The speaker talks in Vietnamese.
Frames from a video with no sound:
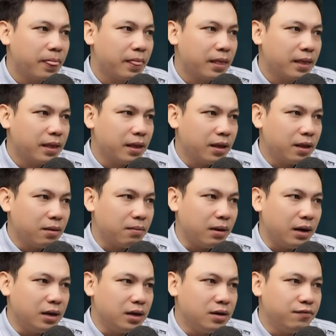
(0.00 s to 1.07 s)
Cấy xong cho
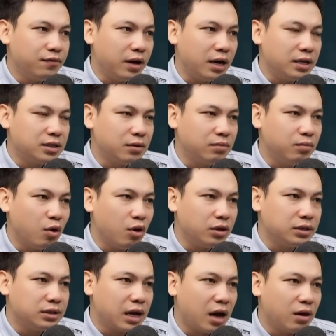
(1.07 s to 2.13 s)
nhà Phú, anh định
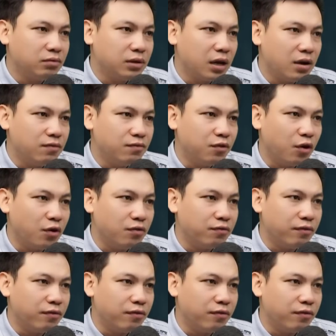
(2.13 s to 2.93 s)
cấy đến ruộng nhà,